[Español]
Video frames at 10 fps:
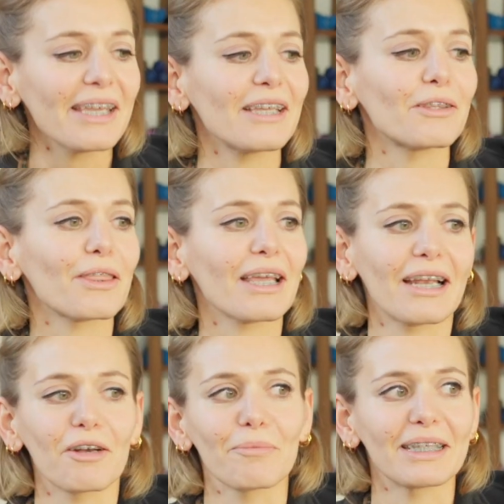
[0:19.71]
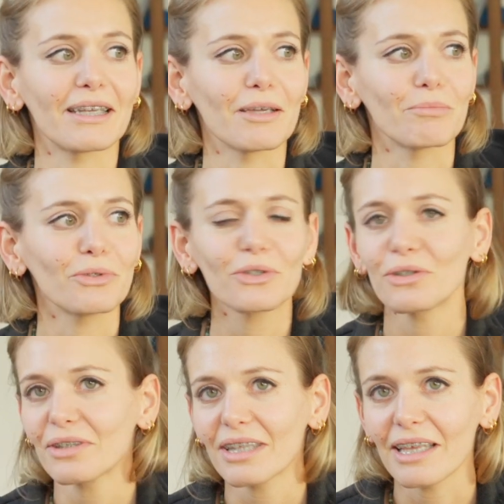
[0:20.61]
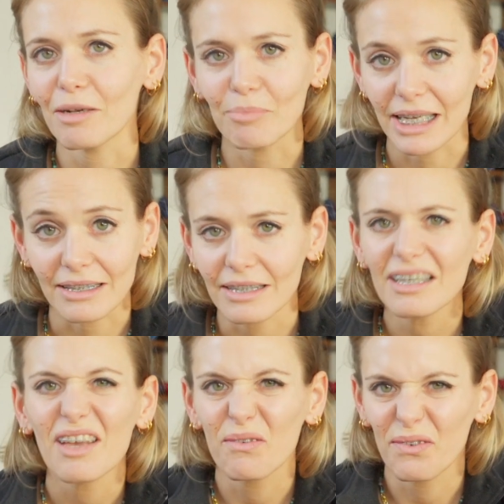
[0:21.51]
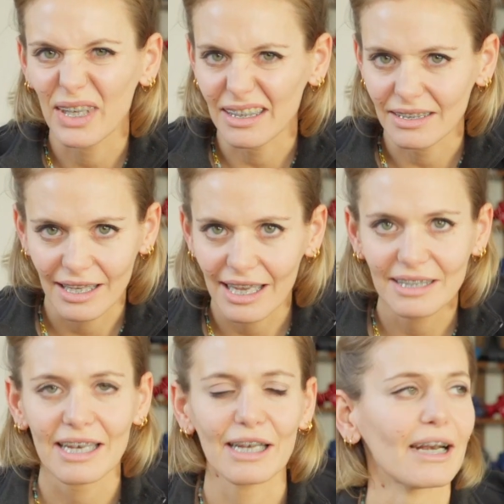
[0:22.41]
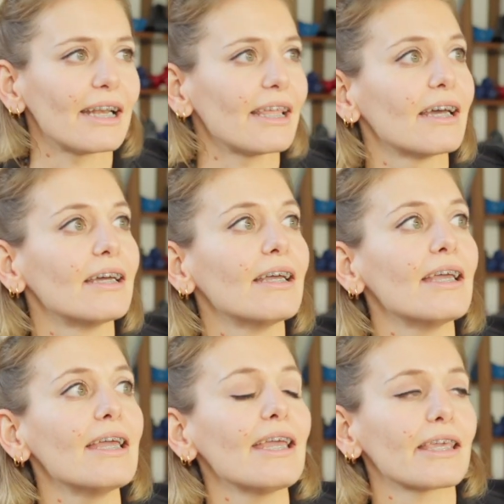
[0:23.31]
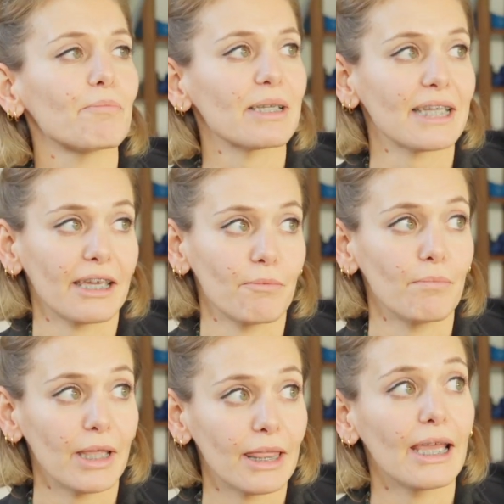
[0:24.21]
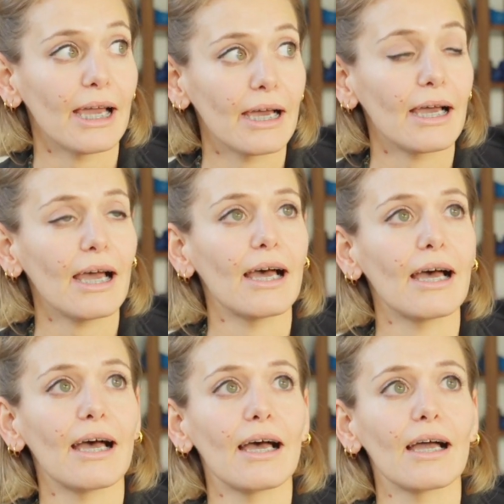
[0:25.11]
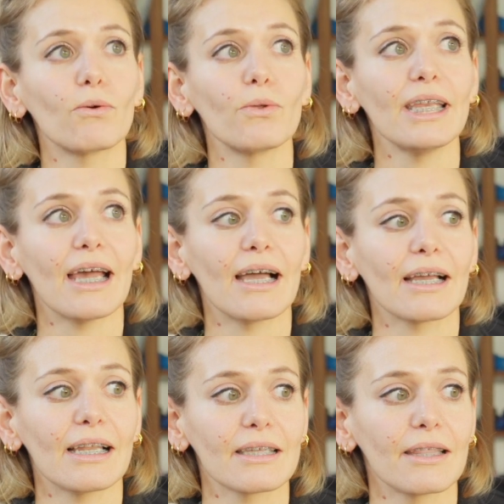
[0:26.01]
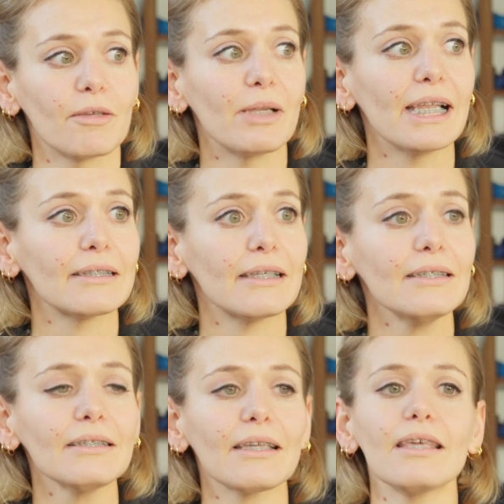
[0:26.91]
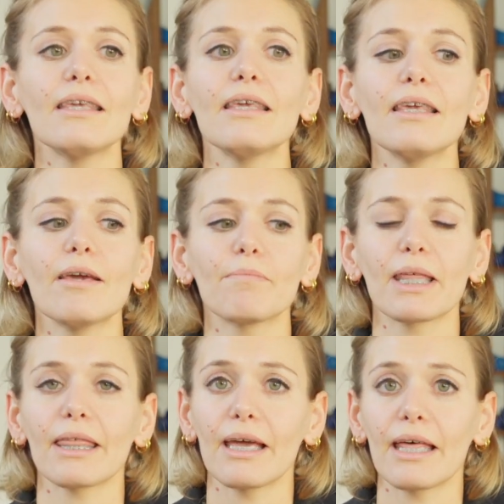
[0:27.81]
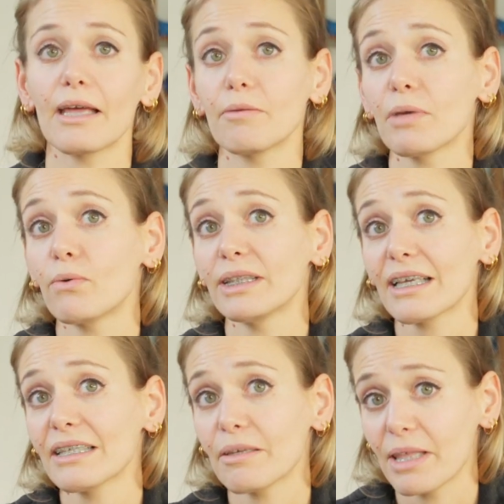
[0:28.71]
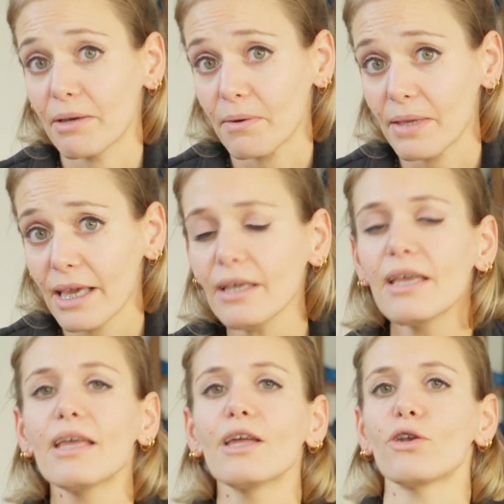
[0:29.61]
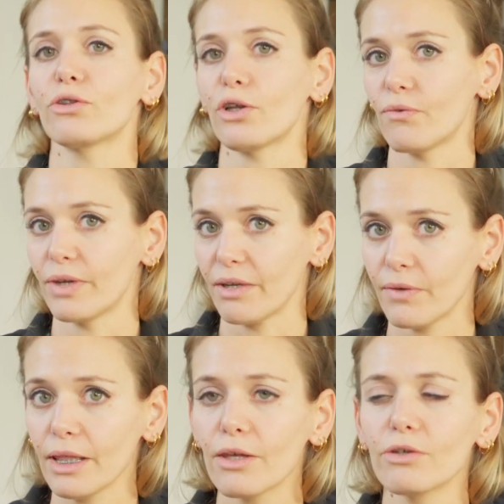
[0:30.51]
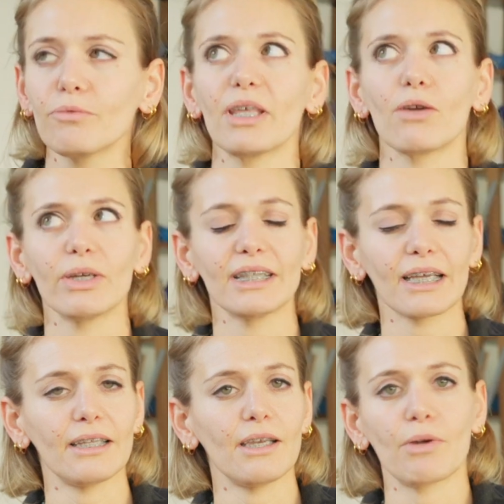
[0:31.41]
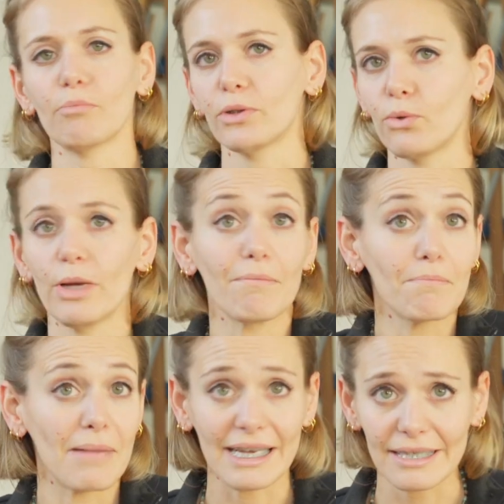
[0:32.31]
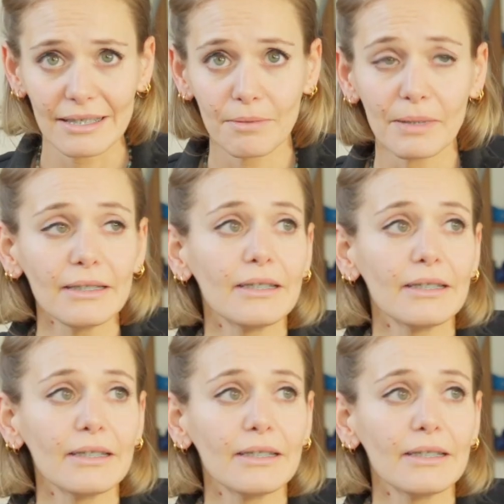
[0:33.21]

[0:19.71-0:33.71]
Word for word: Entonces, claro, me atraía mucho el pilates. Fin, esa es la realidad. ¿Qué pasa? Que empecé a acudir a clases de pilates y empecé a darme cuenta que se me daba bien, noté los beneficios, me di cuenta que tenía una postura malísima,